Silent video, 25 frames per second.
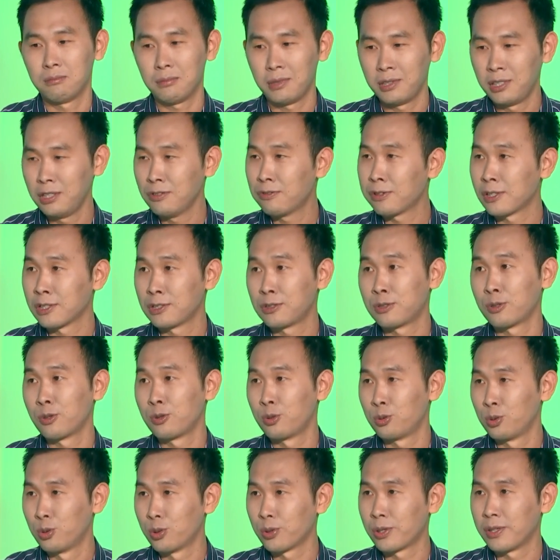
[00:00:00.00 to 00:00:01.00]

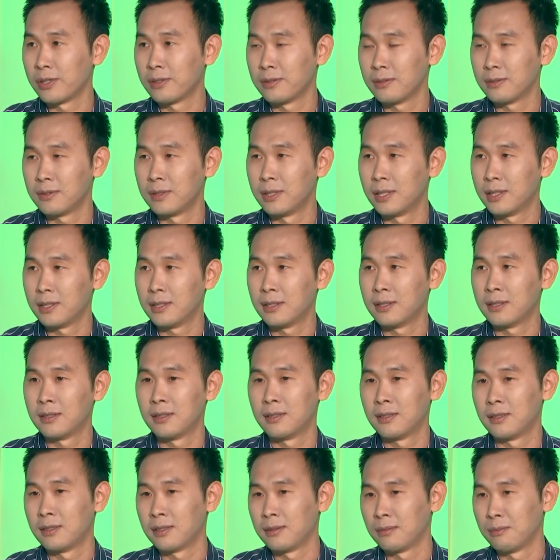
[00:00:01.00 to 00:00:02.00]
инфраструктура,
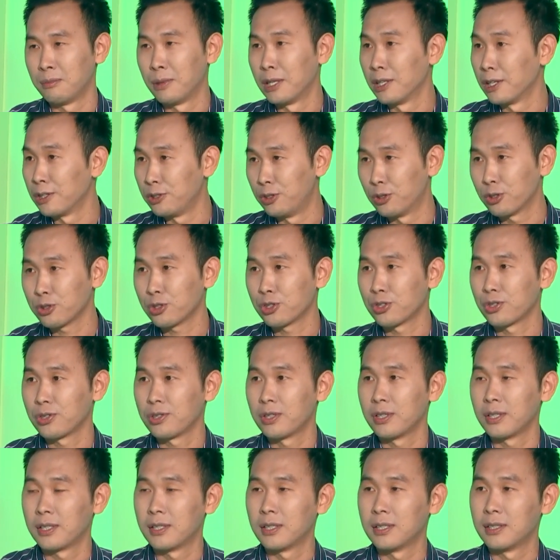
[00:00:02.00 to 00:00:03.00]
да, молодежь
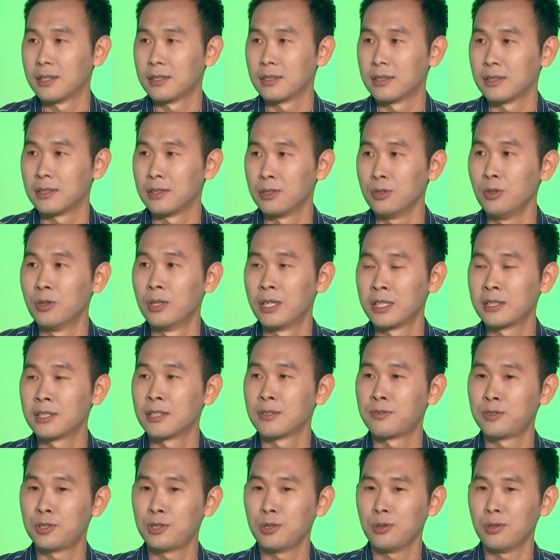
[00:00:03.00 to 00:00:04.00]
какая-то. Ну,
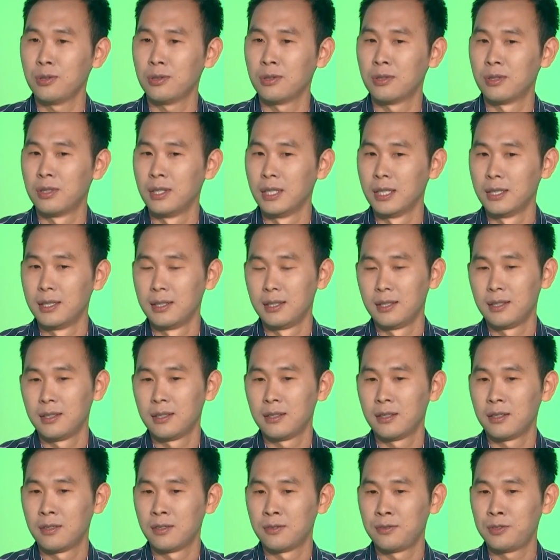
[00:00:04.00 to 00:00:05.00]
это все,
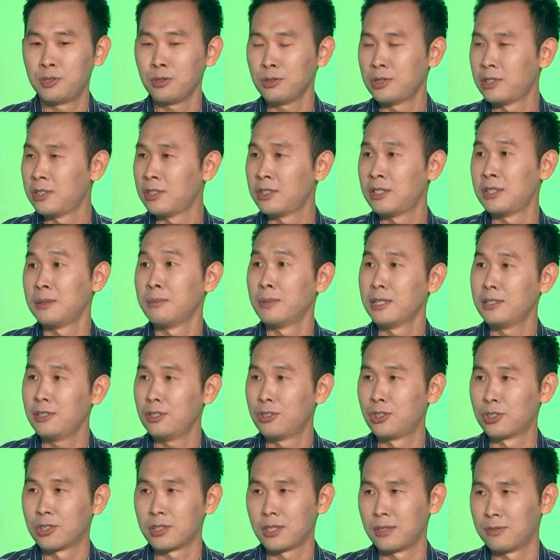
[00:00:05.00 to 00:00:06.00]
э, все
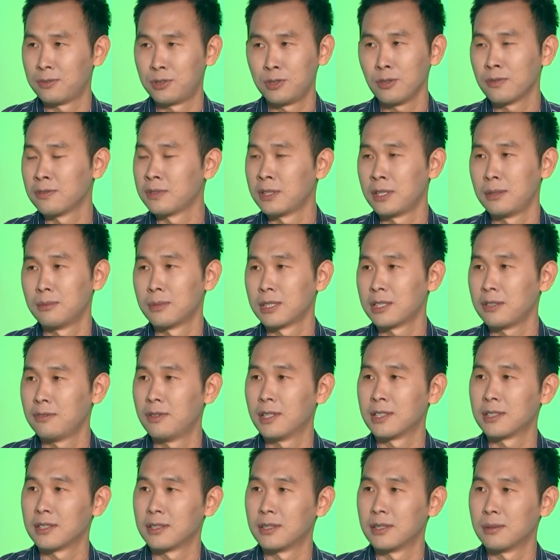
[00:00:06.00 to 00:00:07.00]
систематически, все
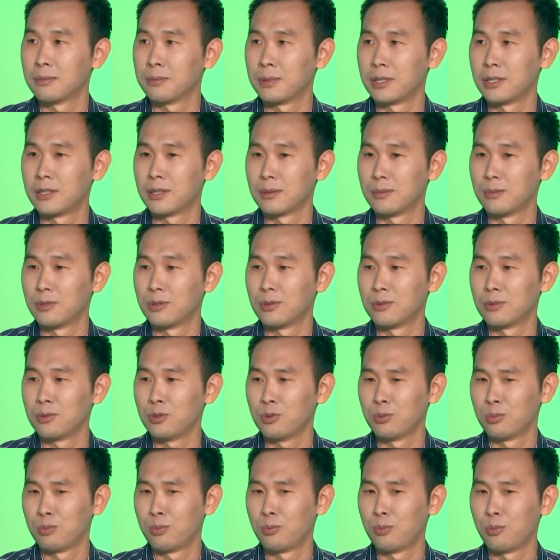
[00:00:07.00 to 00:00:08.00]
взаимосвязано, поэтому
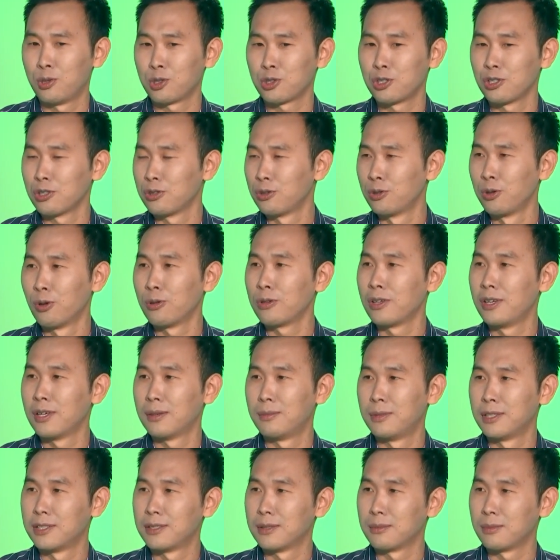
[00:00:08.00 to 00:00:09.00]
ну, можно долго
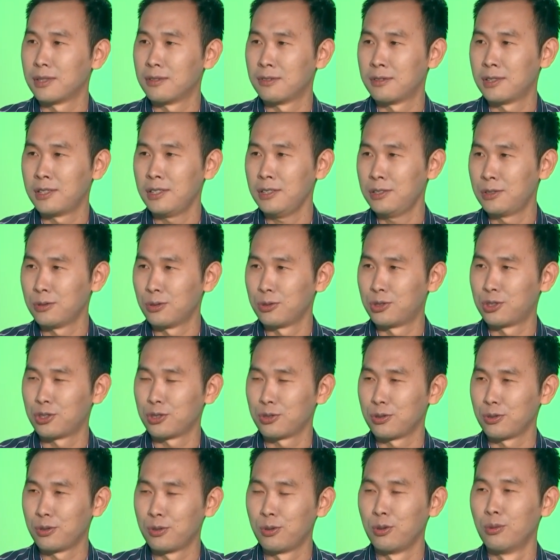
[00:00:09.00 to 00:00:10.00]
об этом говорить и
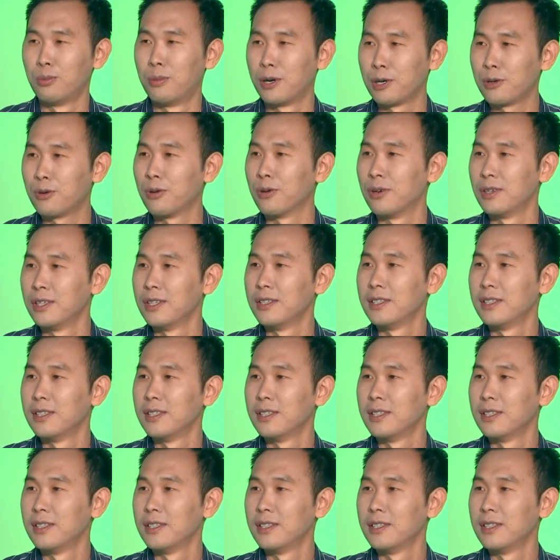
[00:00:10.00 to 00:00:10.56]
очень глубоко